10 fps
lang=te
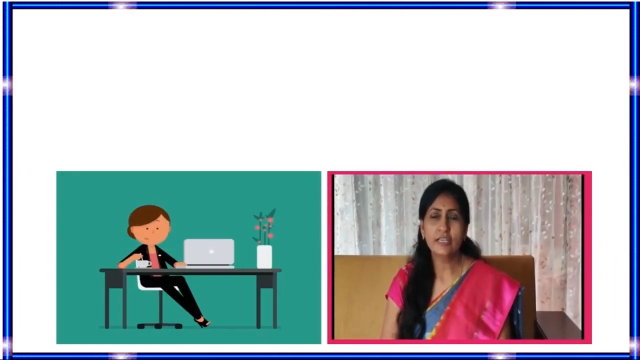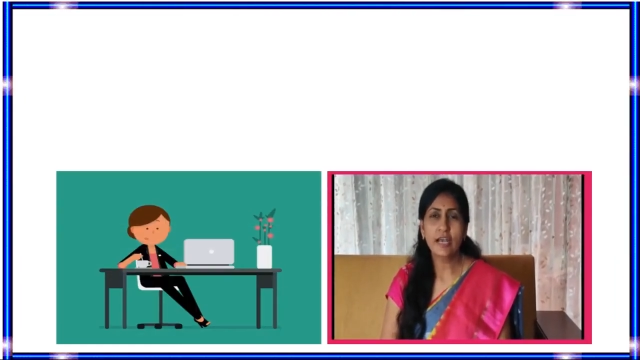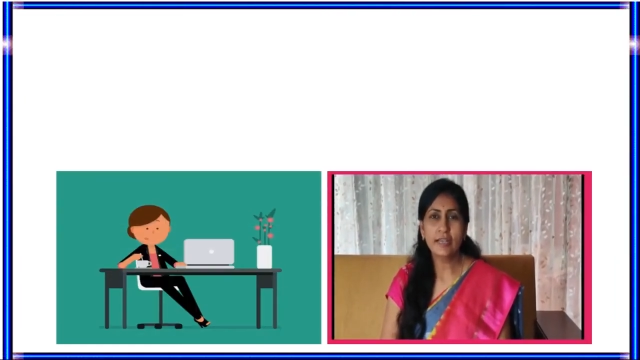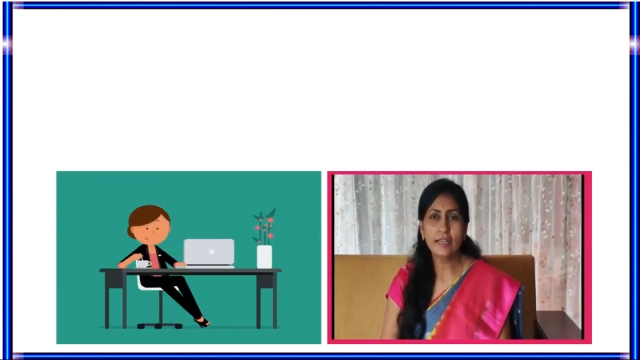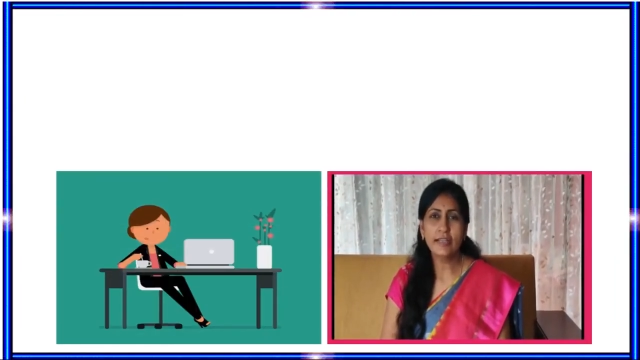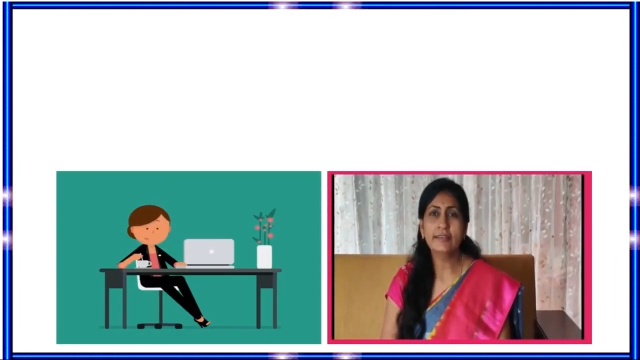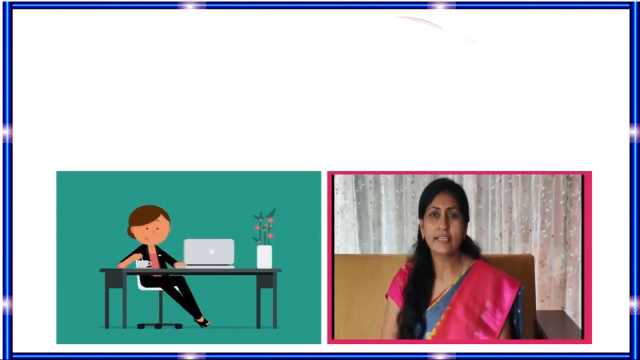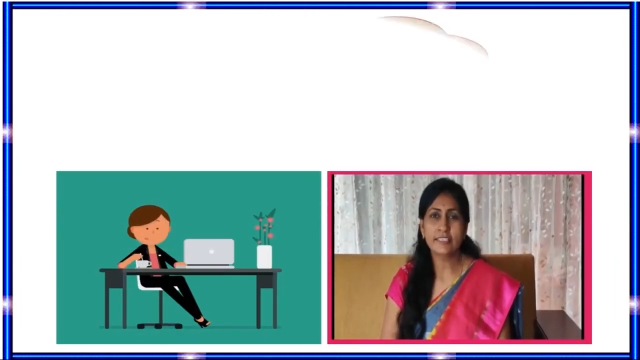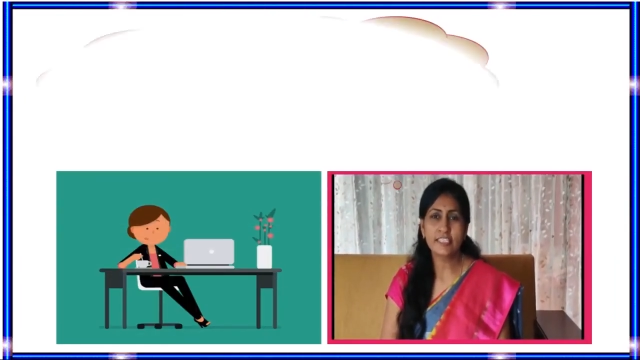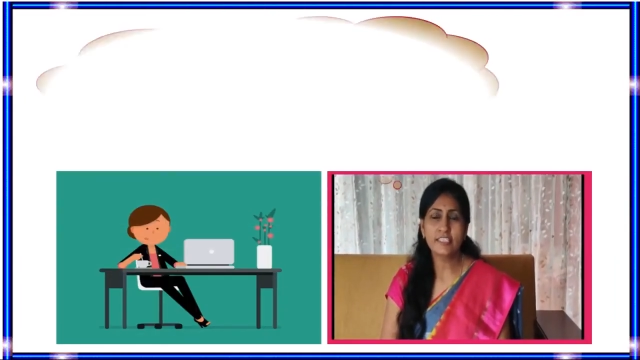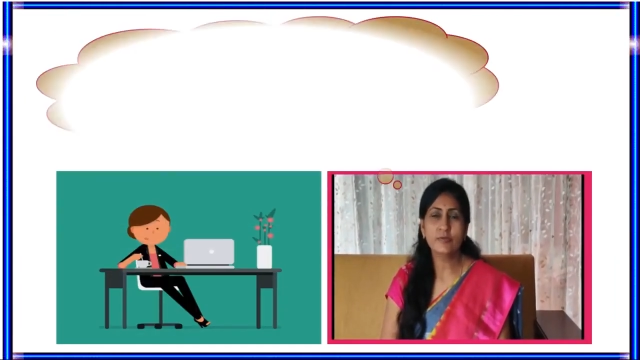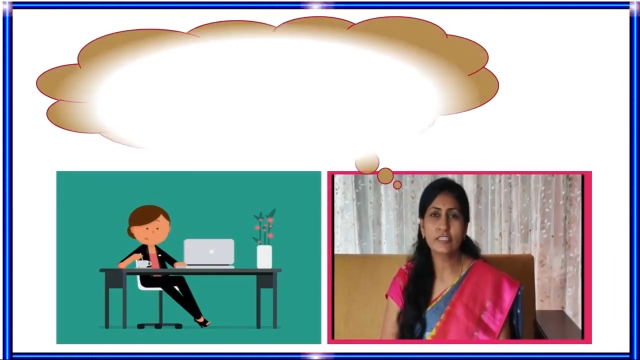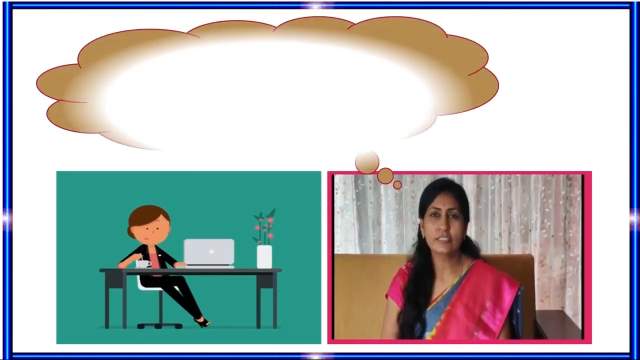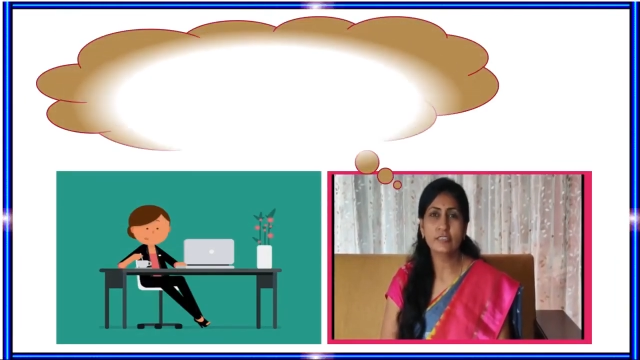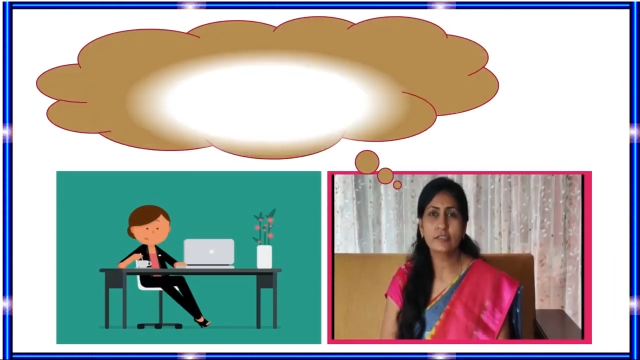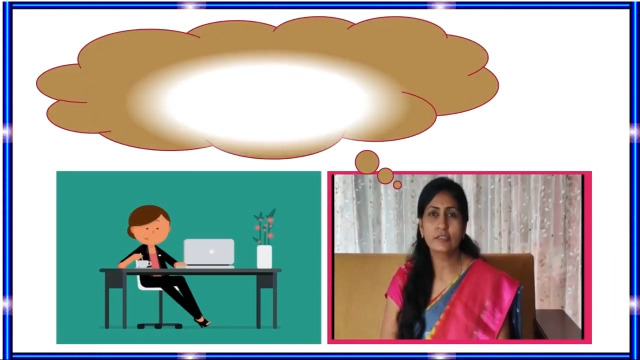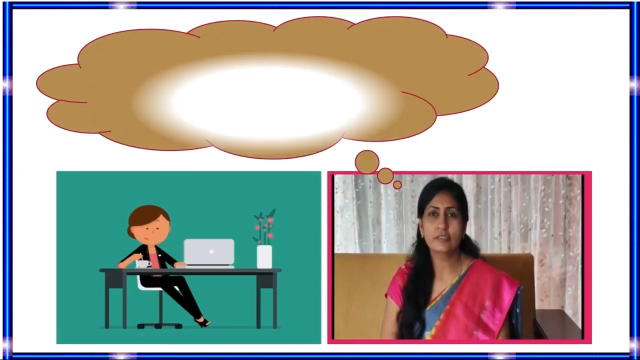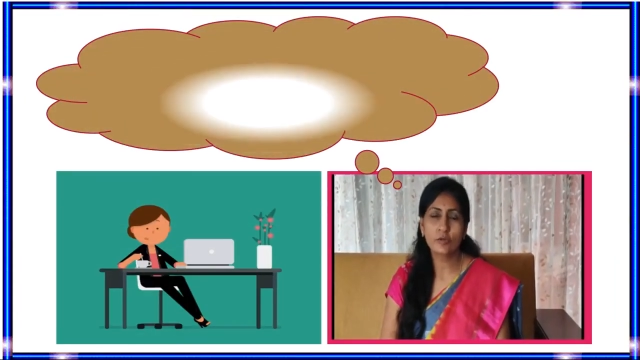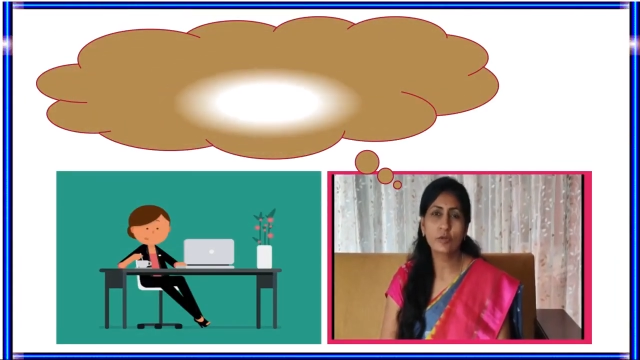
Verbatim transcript: ఆన్లైన్ అసెస్మెంట్ టూల్